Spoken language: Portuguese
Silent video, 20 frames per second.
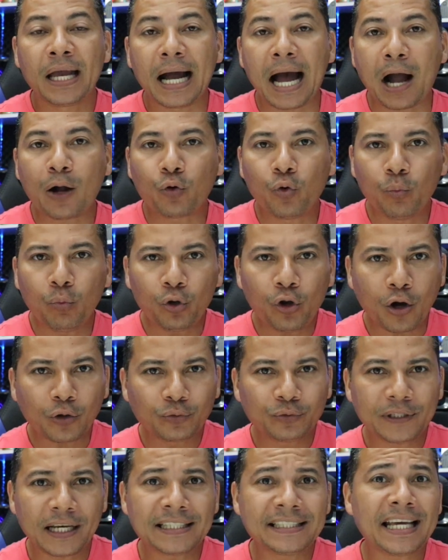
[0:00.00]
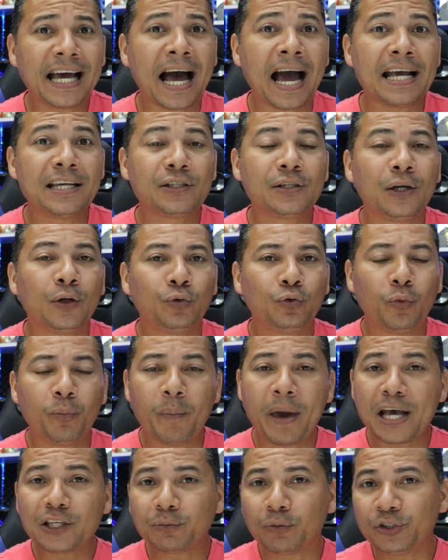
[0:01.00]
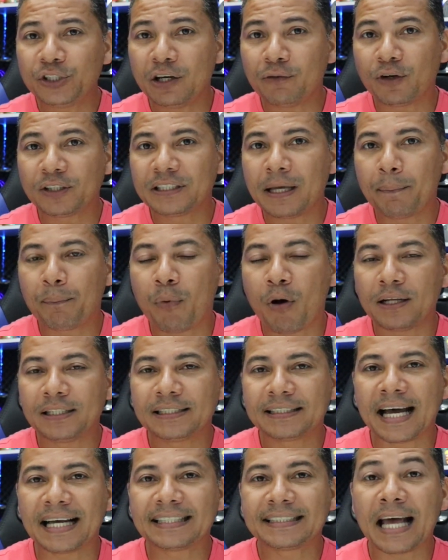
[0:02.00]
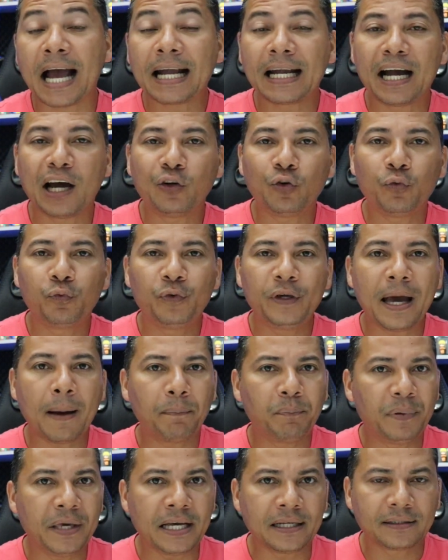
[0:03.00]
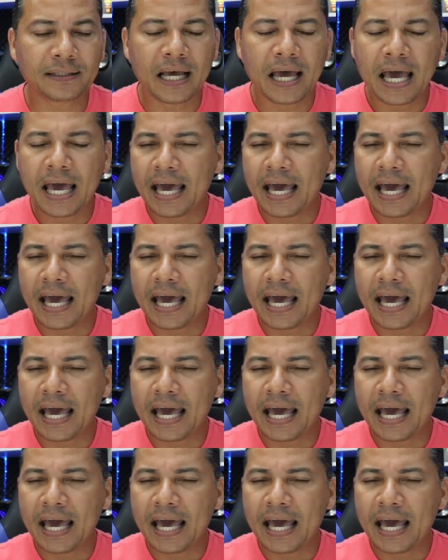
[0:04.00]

Acumulou 200 reais, no mesmo dia você pode estar sacando via Pix.